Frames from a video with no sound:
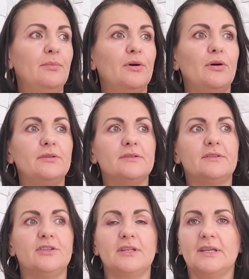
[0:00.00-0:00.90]
bo
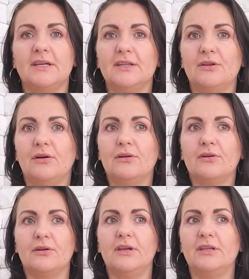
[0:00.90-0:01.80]
on się nadaje do
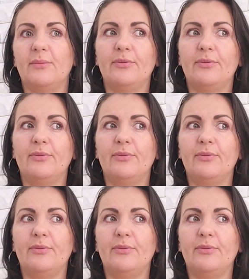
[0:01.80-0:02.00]
krojenia